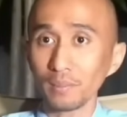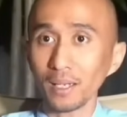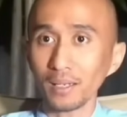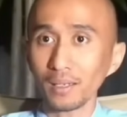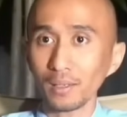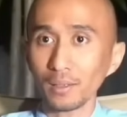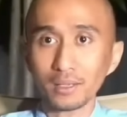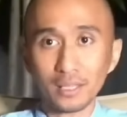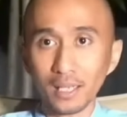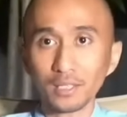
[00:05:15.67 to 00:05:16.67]
Paham nggak?
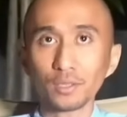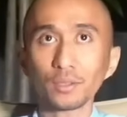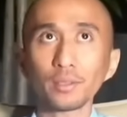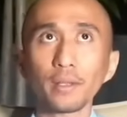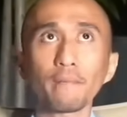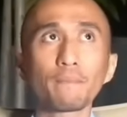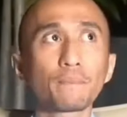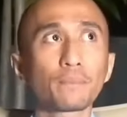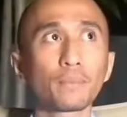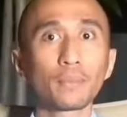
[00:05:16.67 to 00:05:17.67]
Saya kasih contohnya.
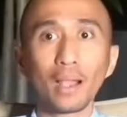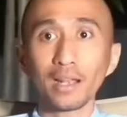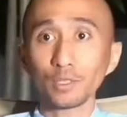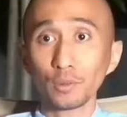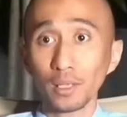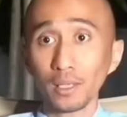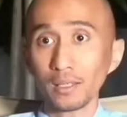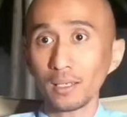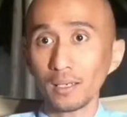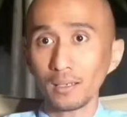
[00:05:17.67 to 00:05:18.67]
Anda suka
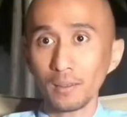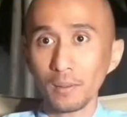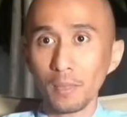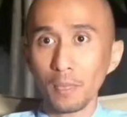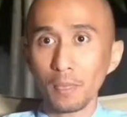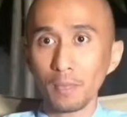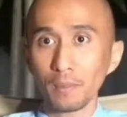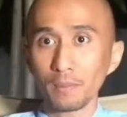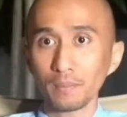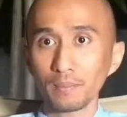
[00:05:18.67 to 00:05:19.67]
nyanyi nggak?
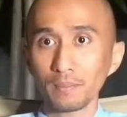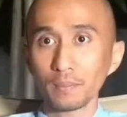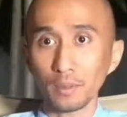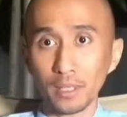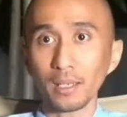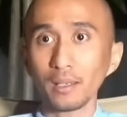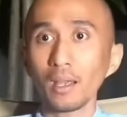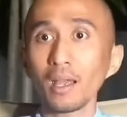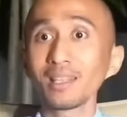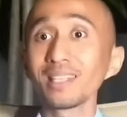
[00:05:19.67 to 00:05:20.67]
Suka. Oke. Okay.
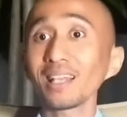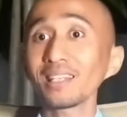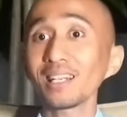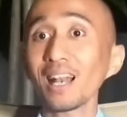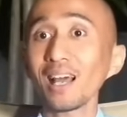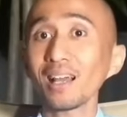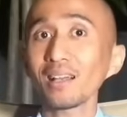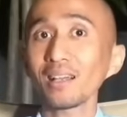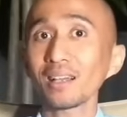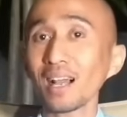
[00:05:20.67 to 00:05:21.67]

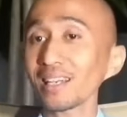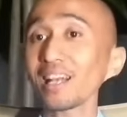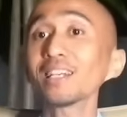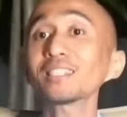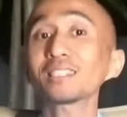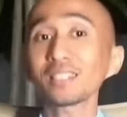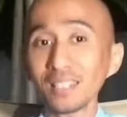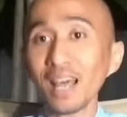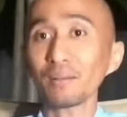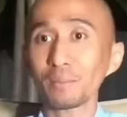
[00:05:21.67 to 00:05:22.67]
Nyanyilah karena Anda
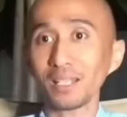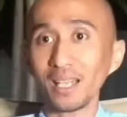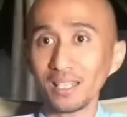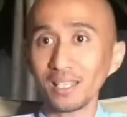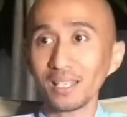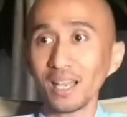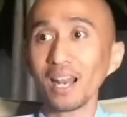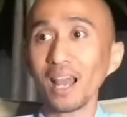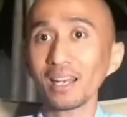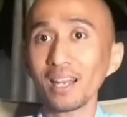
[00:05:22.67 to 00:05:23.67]
senang bernyanyi. Hmm.
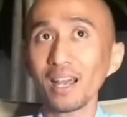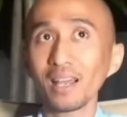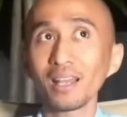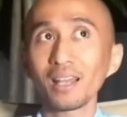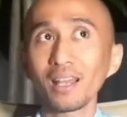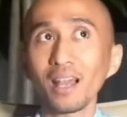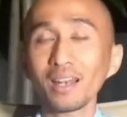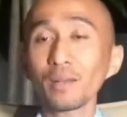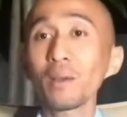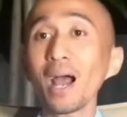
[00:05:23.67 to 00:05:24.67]
Karena Anda
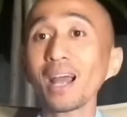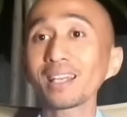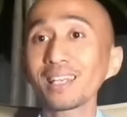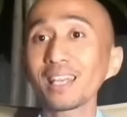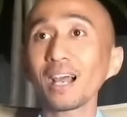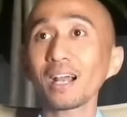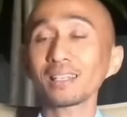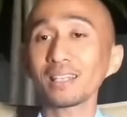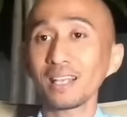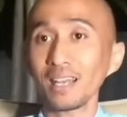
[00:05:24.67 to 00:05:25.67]
Anda bahagia
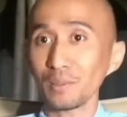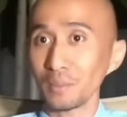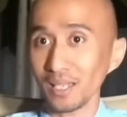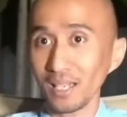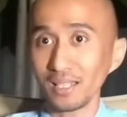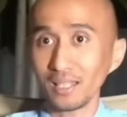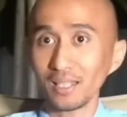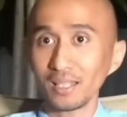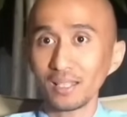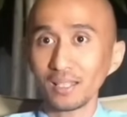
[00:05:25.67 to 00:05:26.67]
ketika Anda
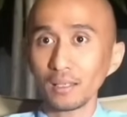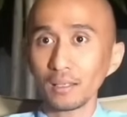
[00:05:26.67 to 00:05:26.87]
bernyanyi